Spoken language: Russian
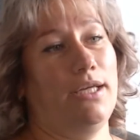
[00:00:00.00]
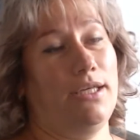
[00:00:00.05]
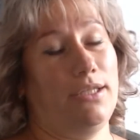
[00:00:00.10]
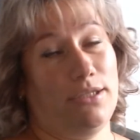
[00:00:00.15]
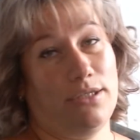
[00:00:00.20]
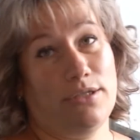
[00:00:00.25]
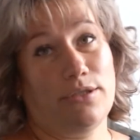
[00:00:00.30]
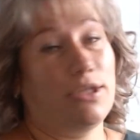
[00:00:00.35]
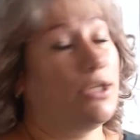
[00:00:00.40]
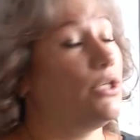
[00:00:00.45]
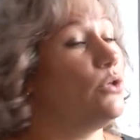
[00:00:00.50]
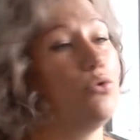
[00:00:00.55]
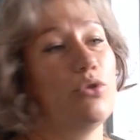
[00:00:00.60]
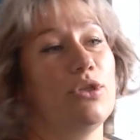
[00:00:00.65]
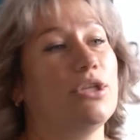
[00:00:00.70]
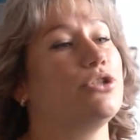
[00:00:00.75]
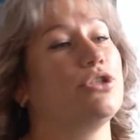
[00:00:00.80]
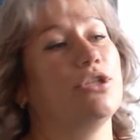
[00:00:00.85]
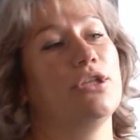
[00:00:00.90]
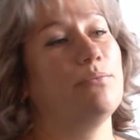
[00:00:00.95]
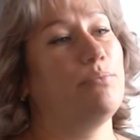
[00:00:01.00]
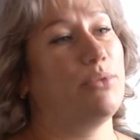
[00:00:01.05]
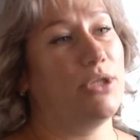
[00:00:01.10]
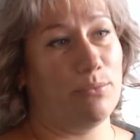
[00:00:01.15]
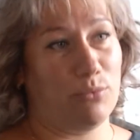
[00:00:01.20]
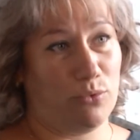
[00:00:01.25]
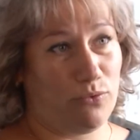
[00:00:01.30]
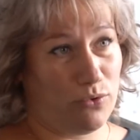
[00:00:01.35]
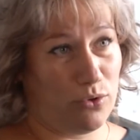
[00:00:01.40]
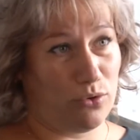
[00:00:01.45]
Ее даже не
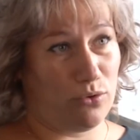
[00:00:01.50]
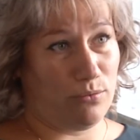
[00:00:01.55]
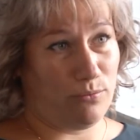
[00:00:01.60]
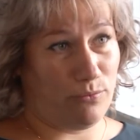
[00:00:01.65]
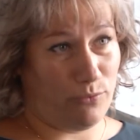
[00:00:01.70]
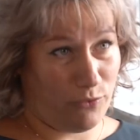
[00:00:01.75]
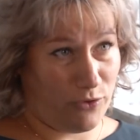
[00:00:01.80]
примут в таком